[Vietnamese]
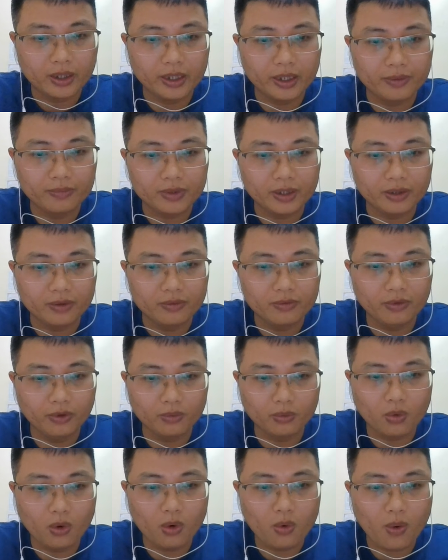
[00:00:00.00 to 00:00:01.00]
kiêm tính
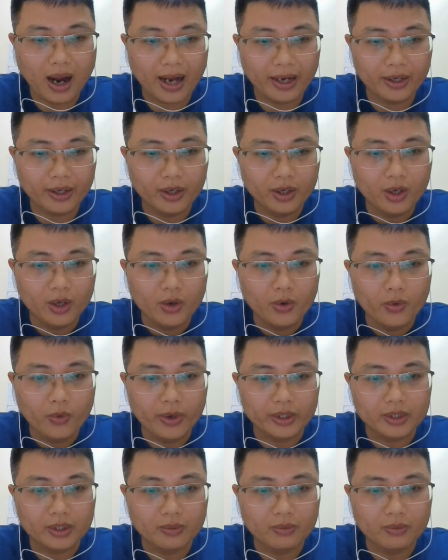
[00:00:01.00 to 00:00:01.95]
vùng quốc oai huệ